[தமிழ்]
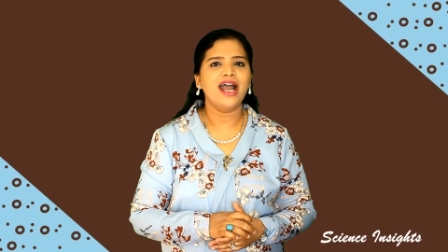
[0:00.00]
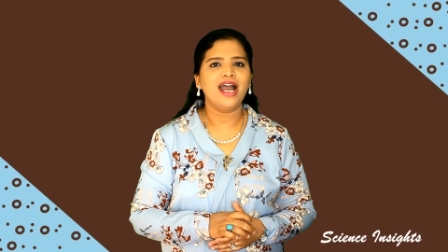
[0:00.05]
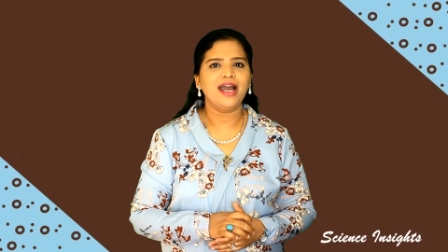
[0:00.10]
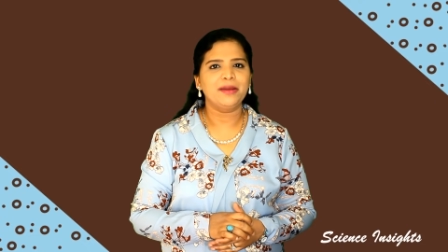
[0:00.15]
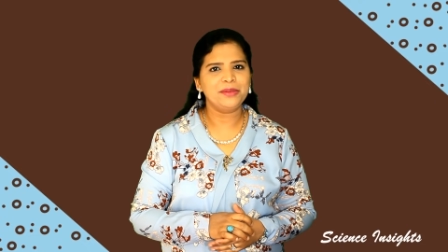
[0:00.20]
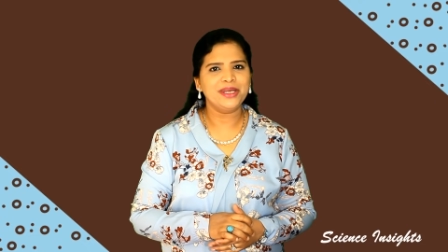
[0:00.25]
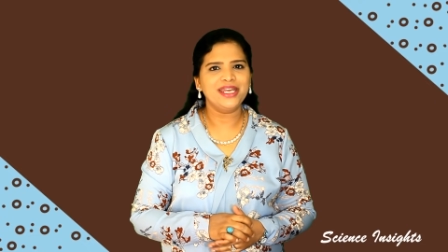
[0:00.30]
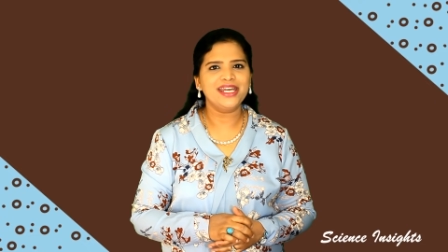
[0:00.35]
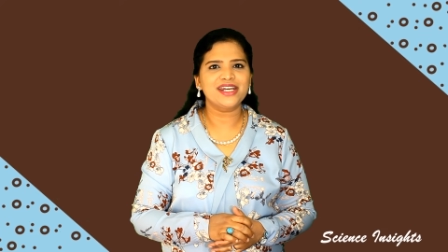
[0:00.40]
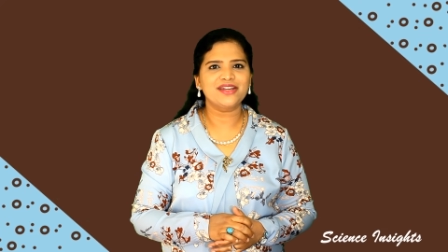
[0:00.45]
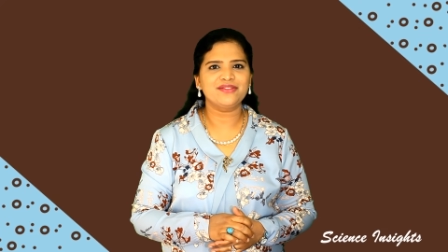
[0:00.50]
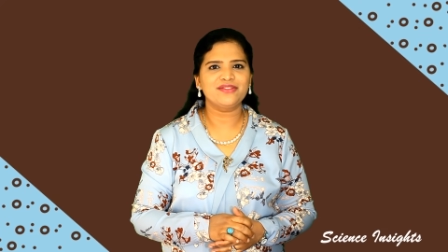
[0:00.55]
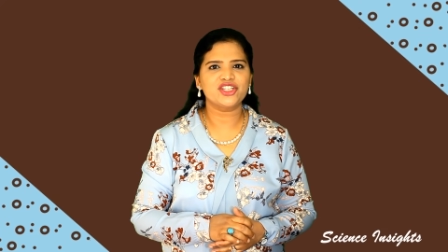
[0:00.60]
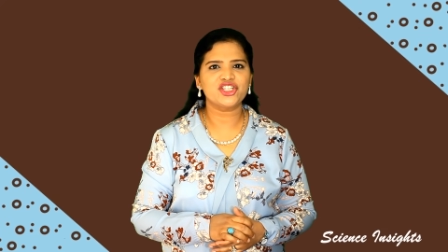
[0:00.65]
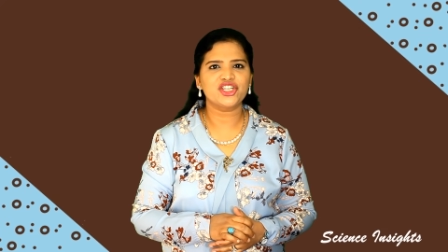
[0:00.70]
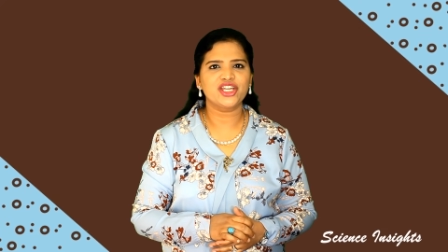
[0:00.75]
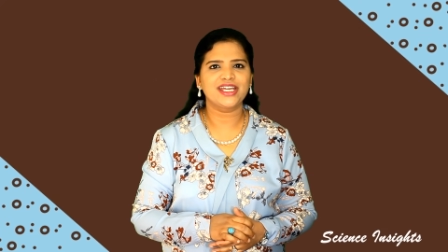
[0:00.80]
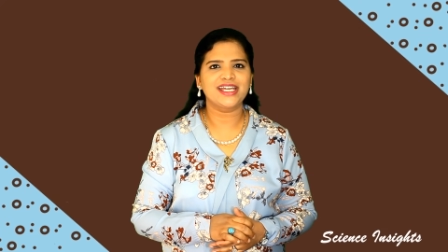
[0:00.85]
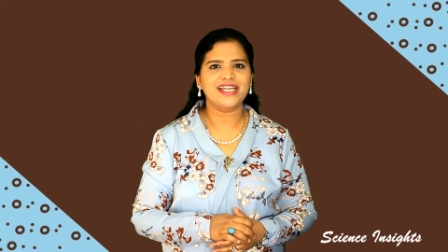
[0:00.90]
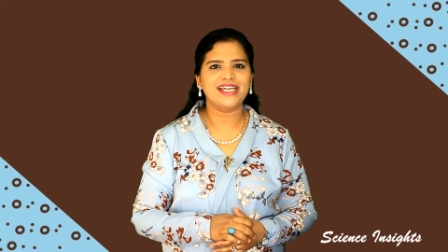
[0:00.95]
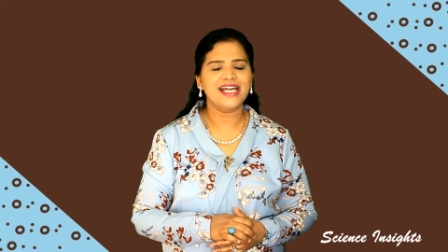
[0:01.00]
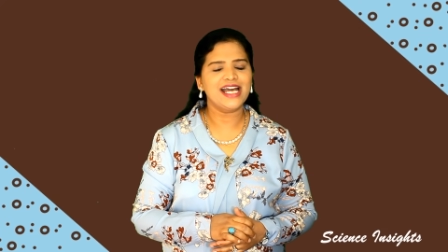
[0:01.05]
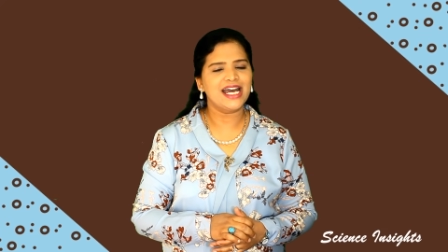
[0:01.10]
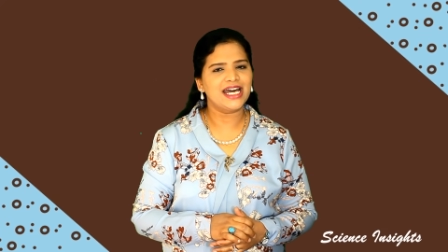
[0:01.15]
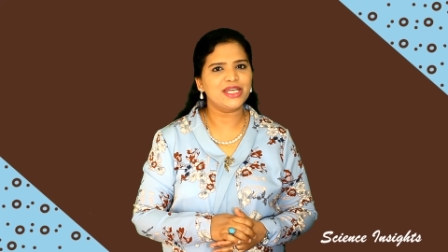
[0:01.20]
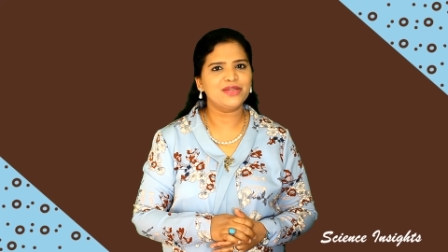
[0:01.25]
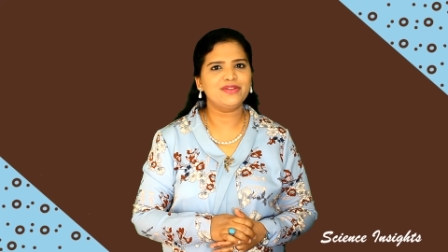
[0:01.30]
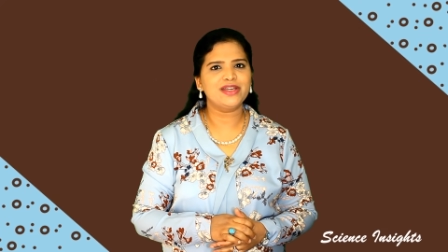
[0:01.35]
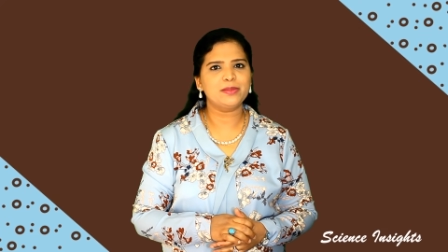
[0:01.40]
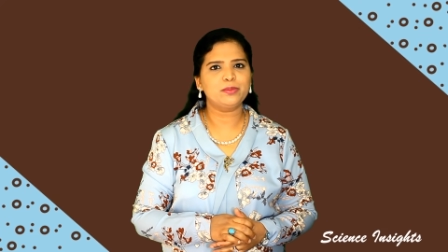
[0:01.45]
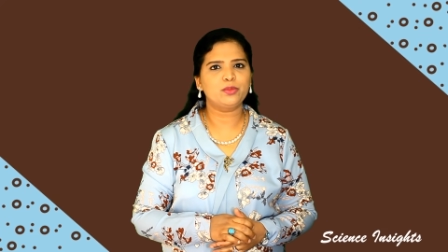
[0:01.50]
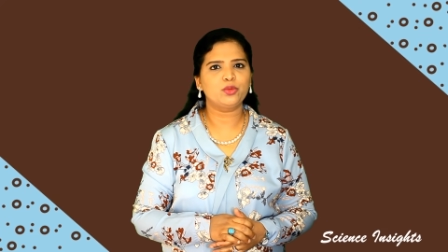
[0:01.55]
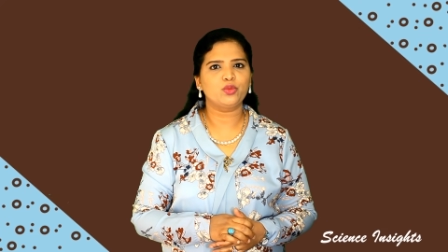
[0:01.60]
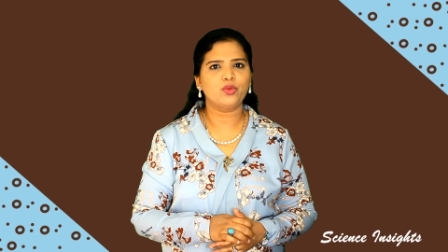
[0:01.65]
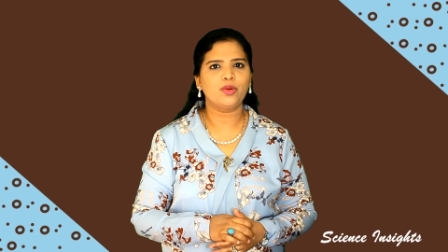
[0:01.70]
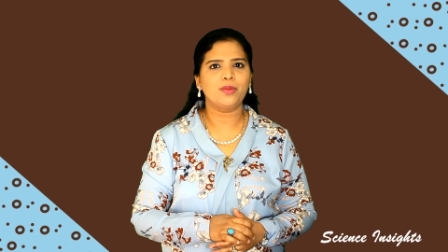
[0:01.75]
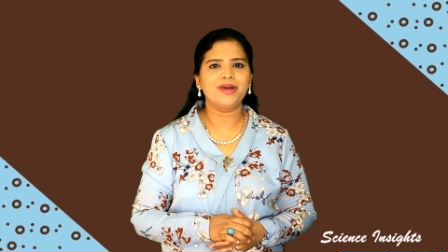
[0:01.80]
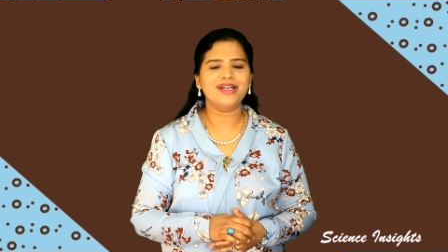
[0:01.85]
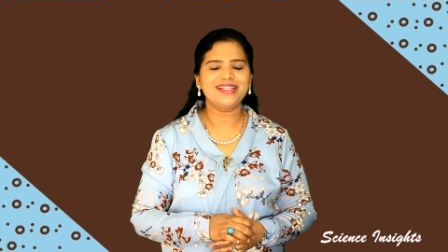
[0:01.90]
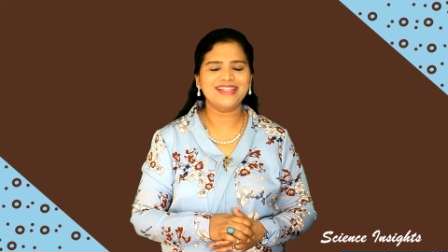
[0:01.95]
அப்படின்ற விஷயங்களை அறிவியல்
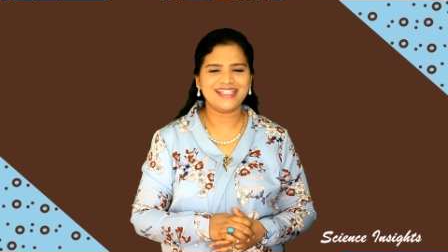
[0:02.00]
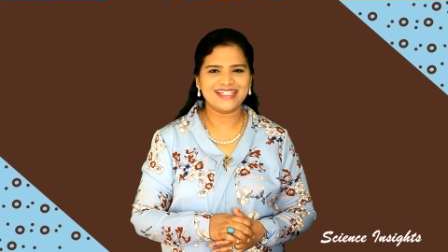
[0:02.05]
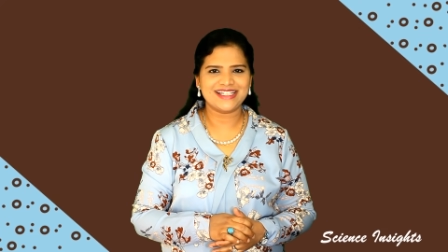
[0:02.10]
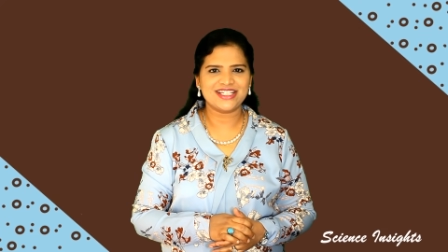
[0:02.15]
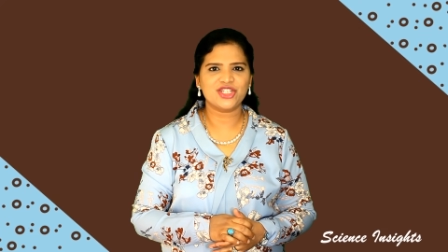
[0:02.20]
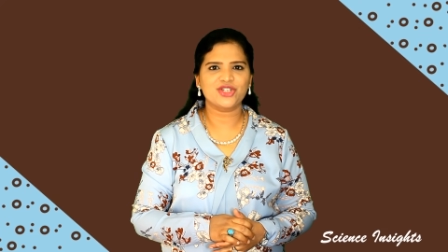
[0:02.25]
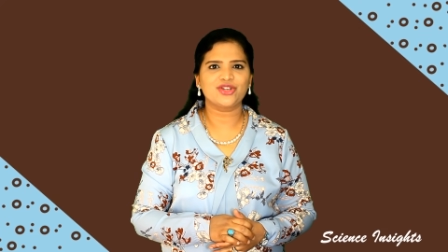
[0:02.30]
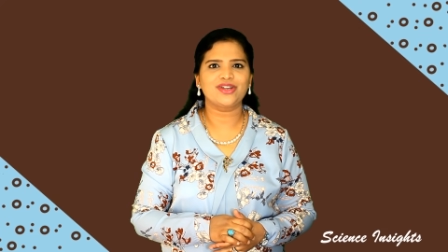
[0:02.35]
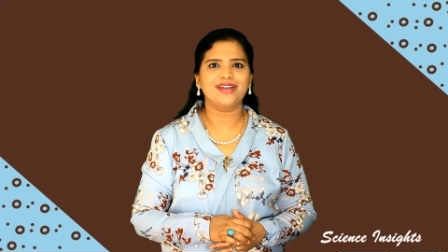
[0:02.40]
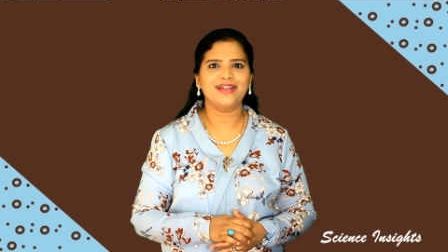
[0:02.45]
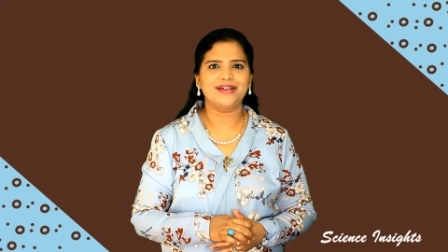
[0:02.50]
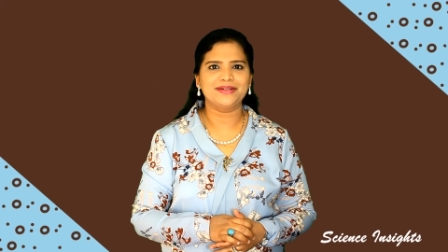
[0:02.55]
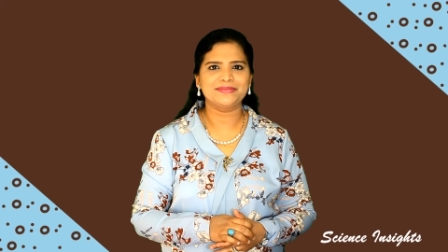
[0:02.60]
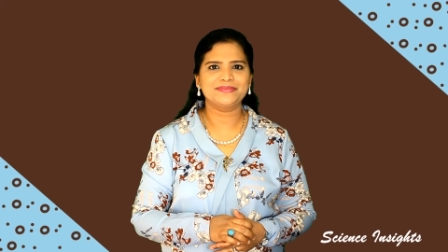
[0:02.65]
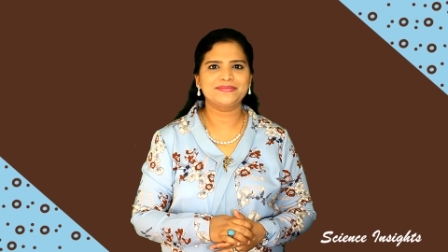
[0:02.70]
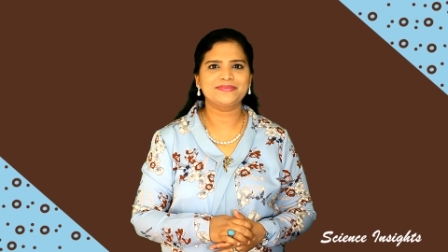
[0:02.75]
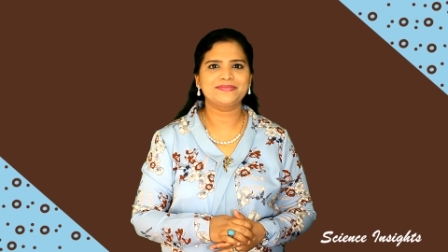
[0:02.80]
பூர்வமா தெரிஞ்சுக்கலாம்